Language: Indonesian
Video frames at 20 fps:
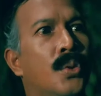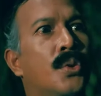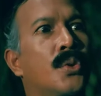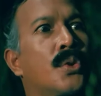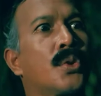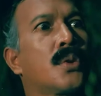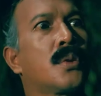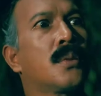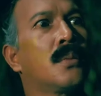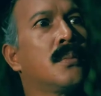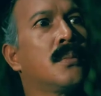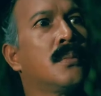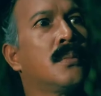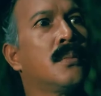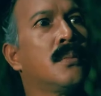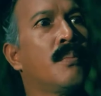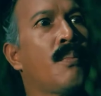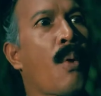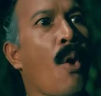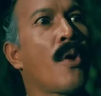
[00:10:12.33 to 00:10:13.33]
Amoroso
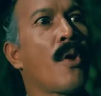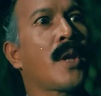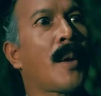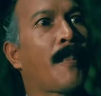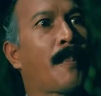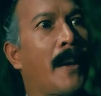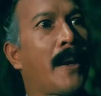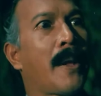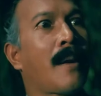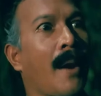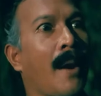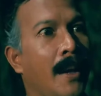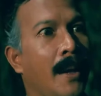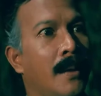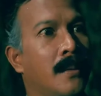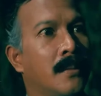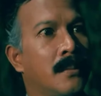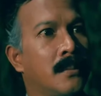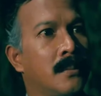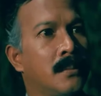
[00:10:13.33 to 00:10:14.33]
Katamsi juga diketahui
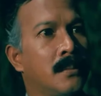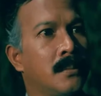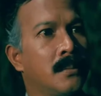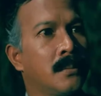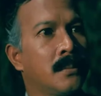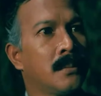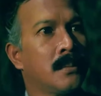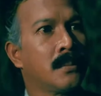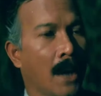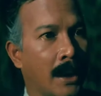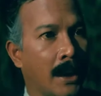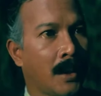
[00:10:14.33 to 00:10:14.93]
ikut berakting di